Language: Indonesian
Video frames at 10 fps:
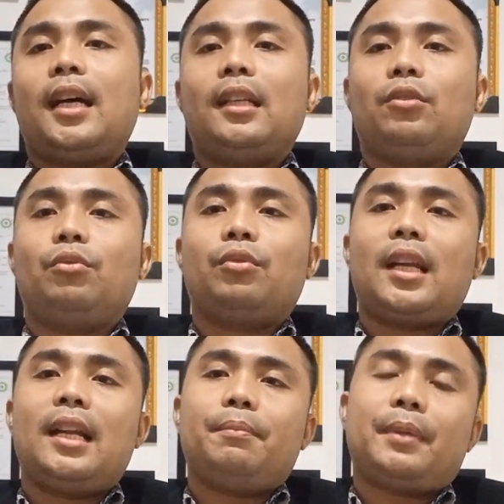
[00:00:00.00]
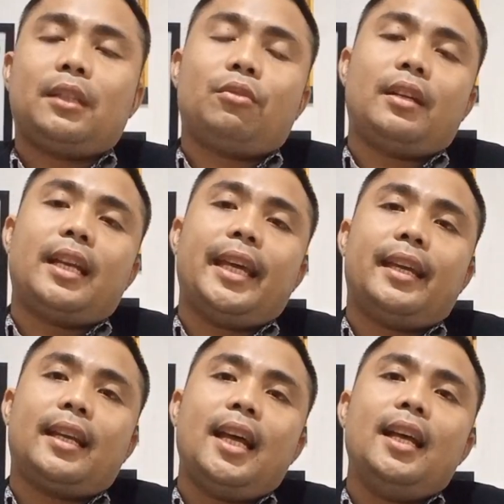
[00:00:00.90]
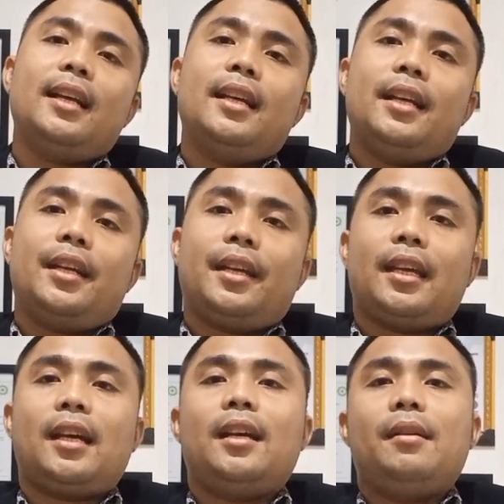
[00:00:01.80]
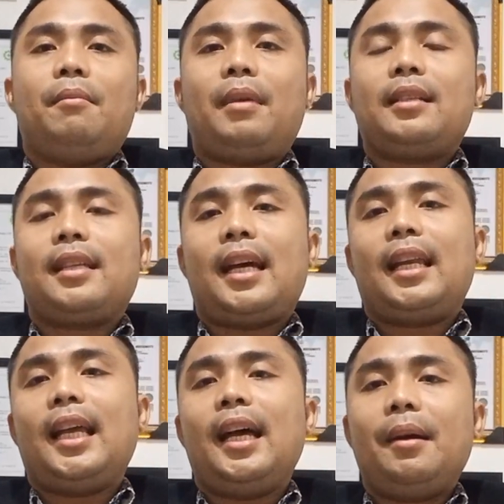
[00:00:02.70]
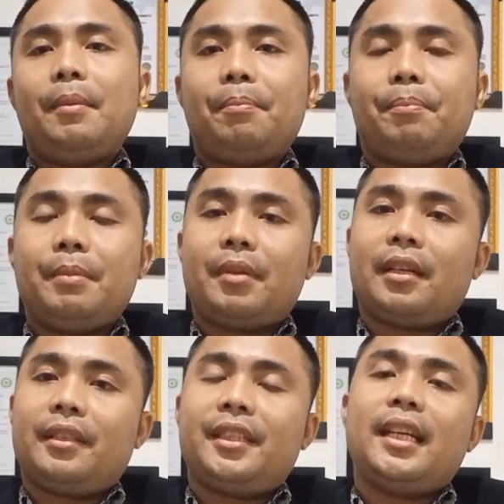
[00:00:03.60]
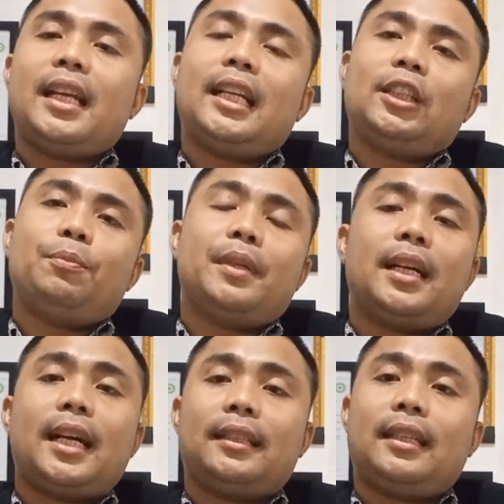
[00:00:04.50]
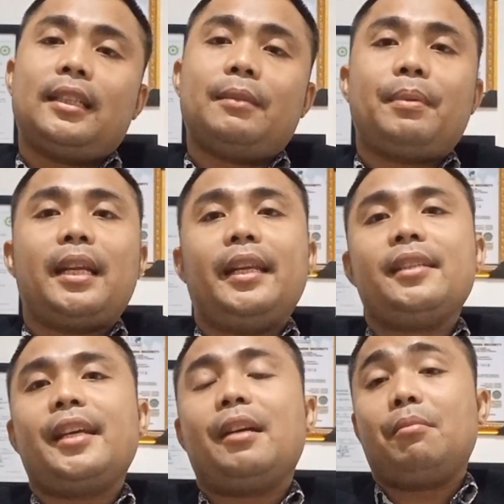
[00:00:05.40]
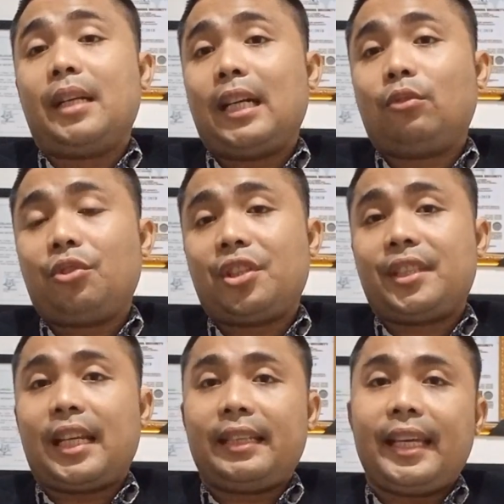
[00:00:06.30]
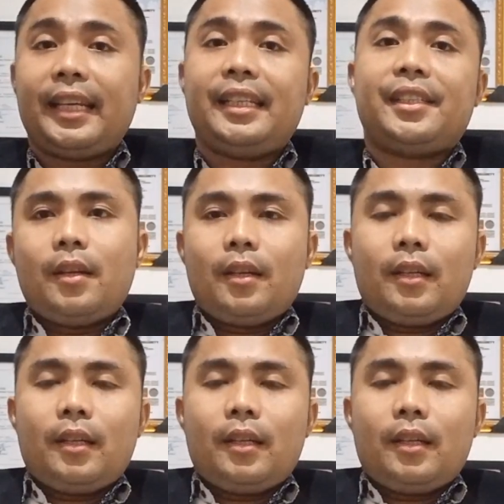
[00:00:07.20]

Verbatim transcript: aturan peraturan daerah ya masalah pemberhentian atau pengangkatan kepala desa mengatur secara teknis